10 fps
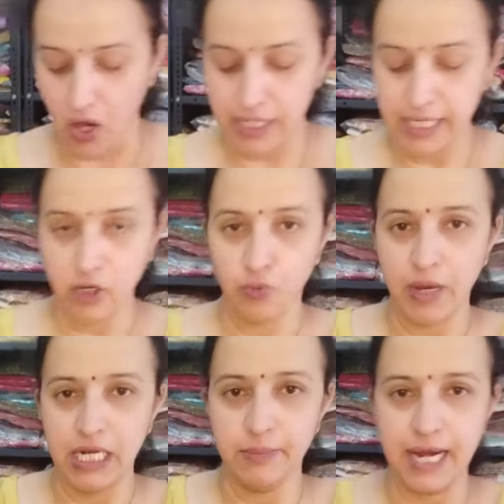और ये
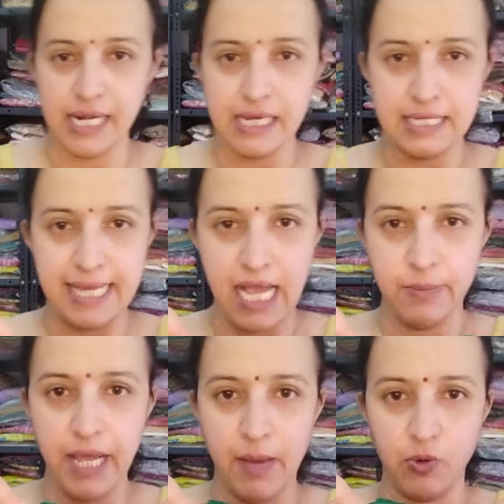कृपाली ब्रांड का
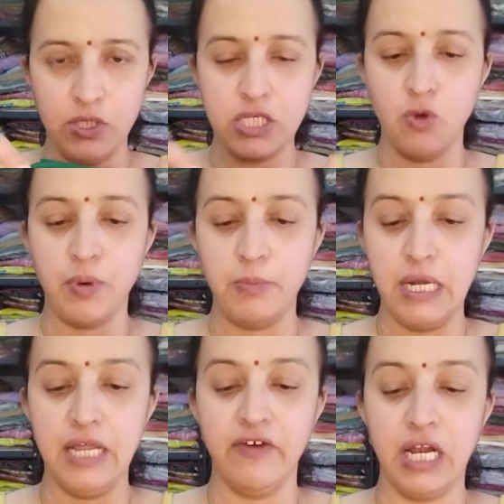टैग भी आपको इसके ऊपर
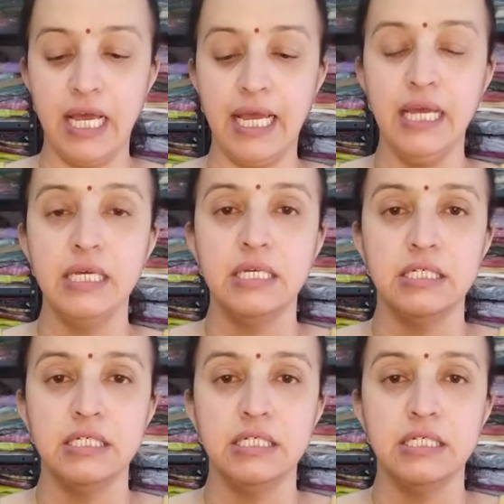मिलने वाला है